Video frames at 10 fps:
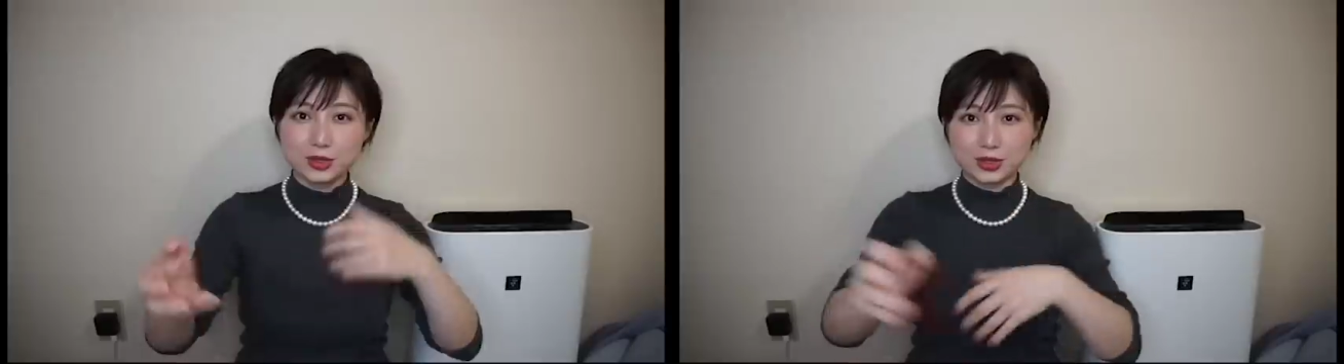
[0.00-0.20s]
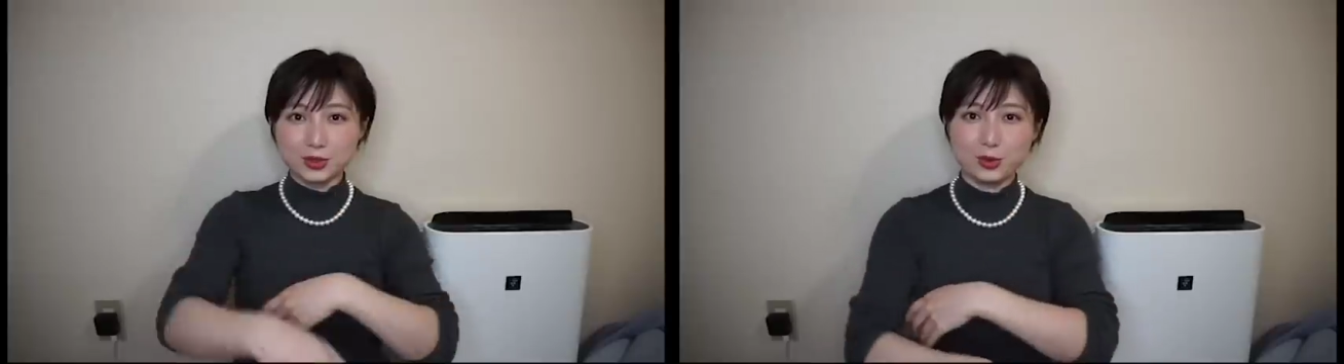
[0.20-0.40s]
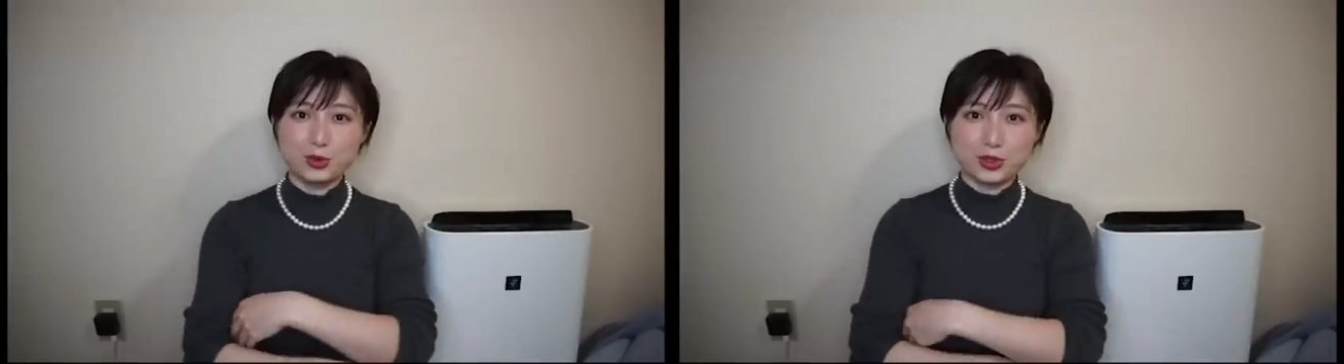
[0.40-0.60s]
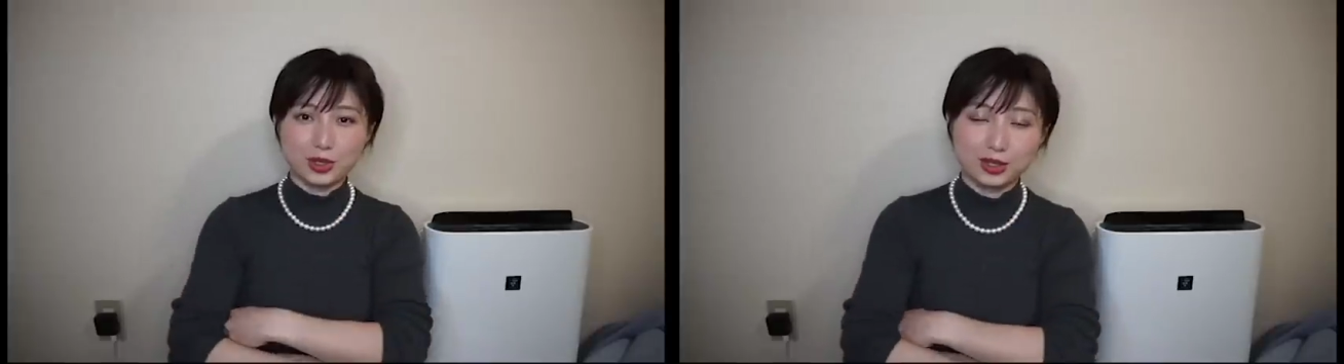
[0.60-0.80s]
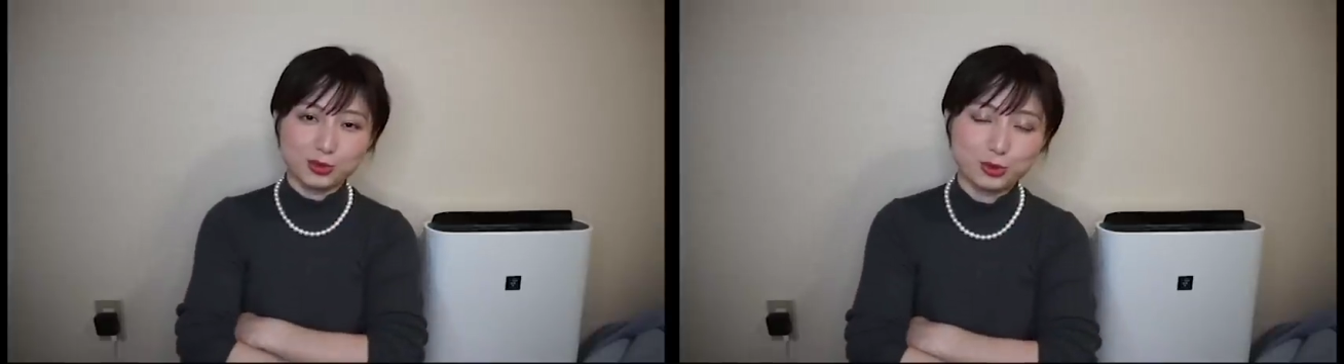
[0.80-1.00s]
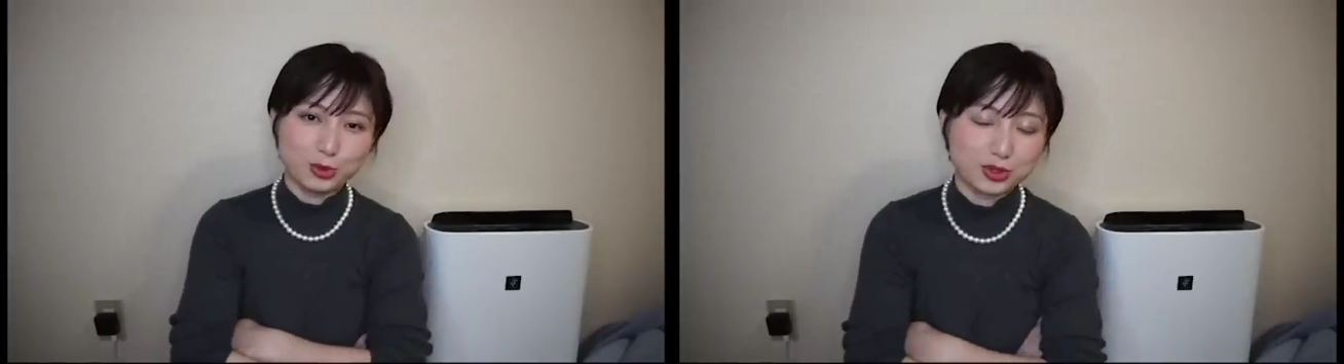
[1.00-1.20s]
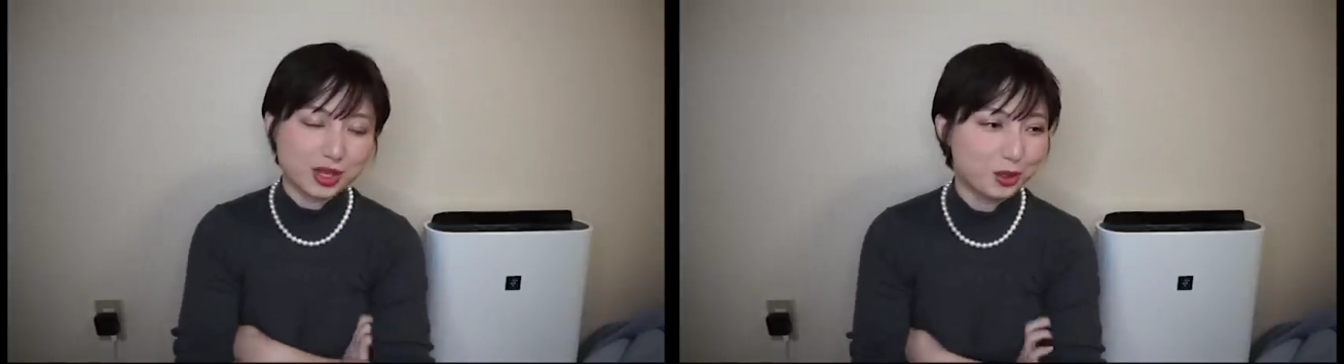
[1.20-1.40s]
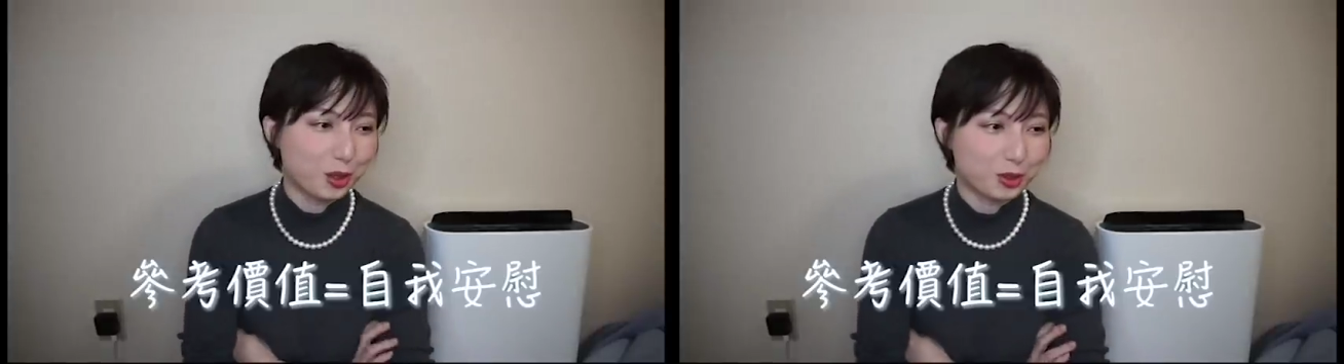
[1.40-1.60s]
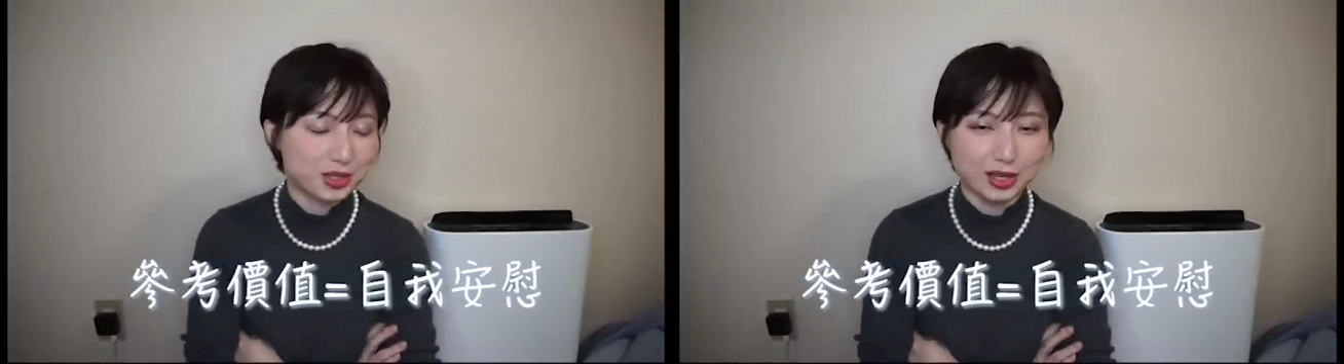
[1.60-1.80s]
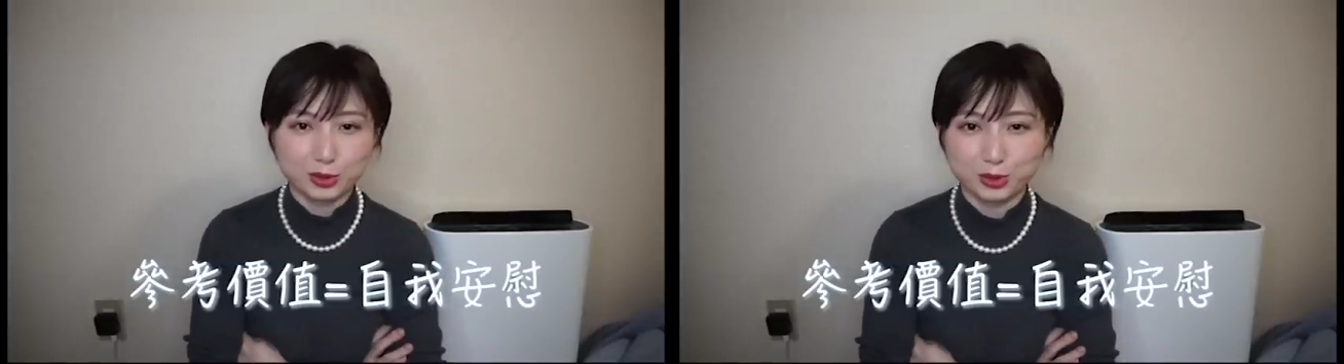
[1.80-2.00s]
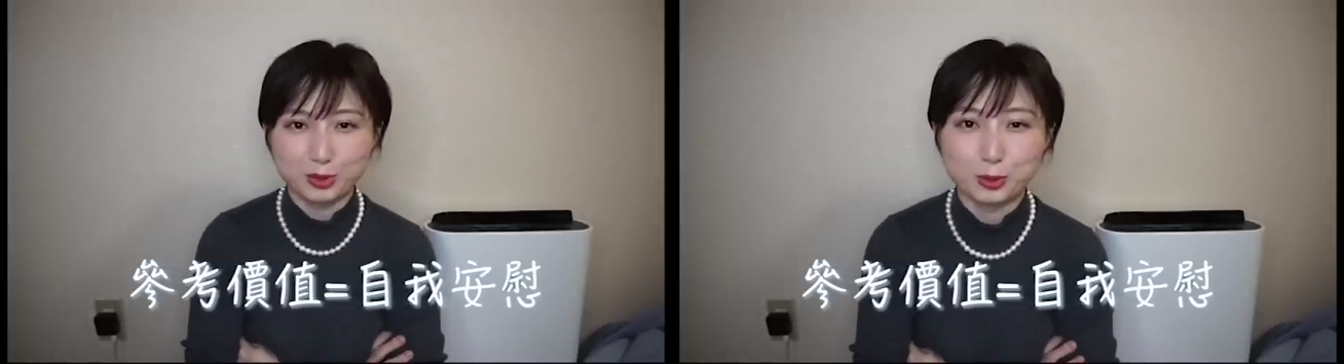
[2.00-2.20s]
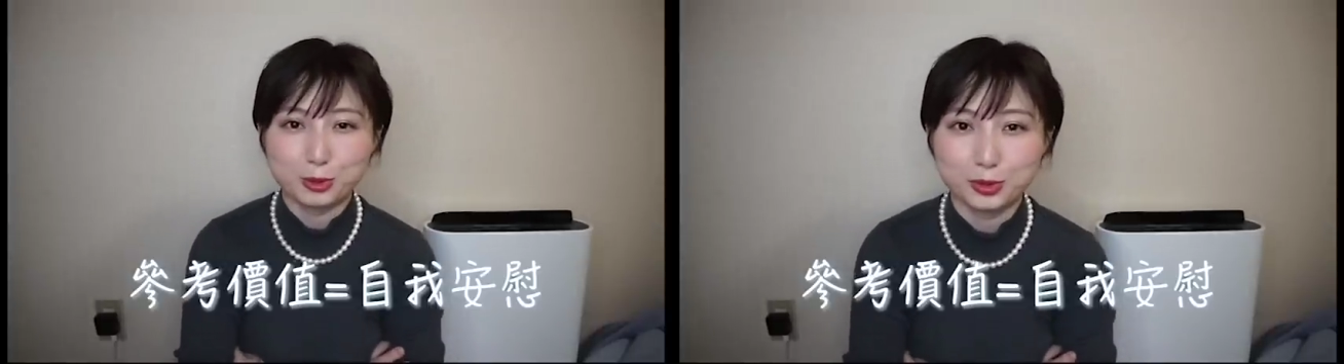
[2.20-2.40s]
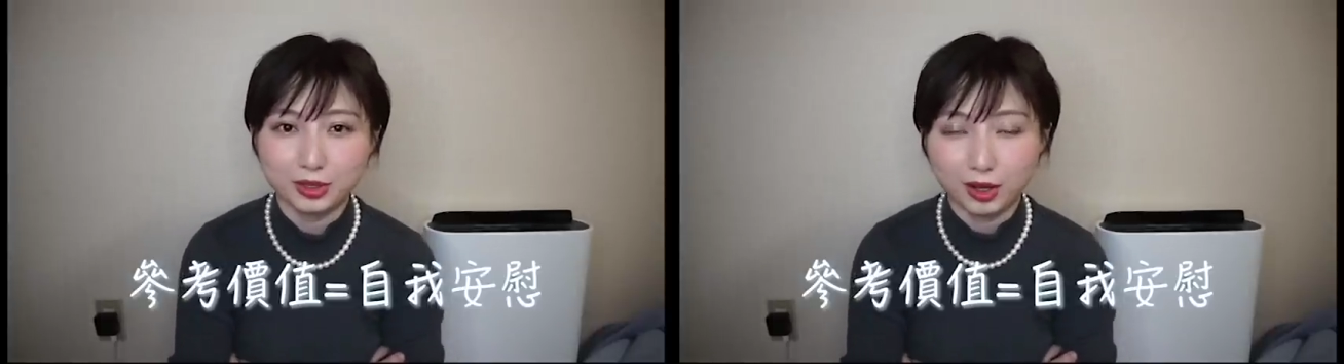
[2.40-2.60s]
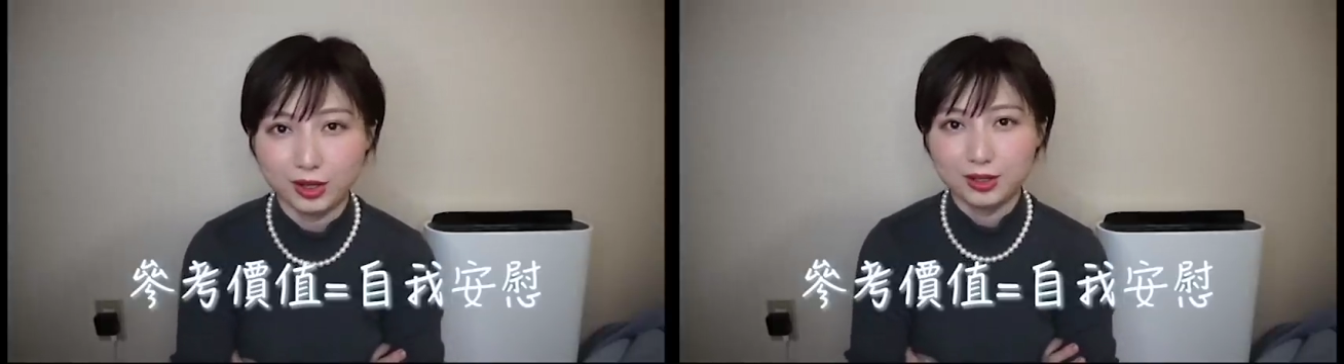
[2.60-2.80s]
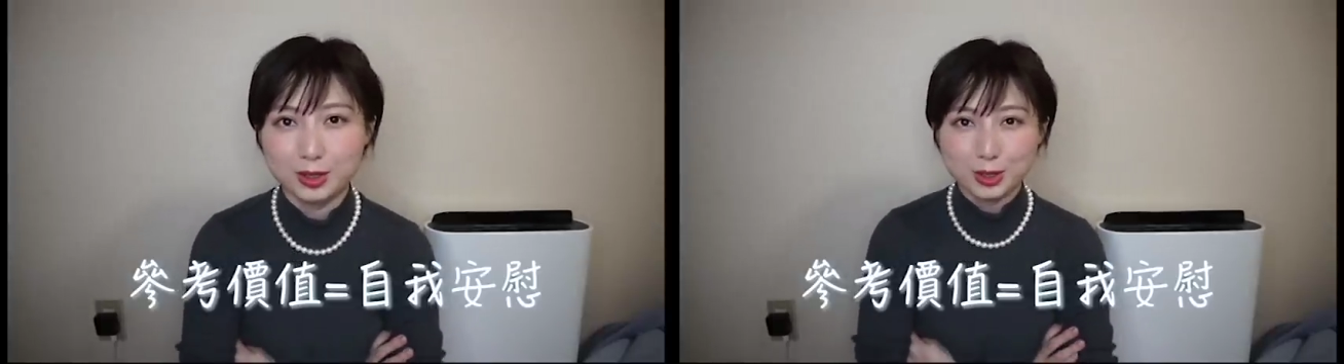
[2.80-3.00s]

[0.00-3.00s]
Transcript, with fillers: 其实这种也是很具有参考价值的，我觉得啊，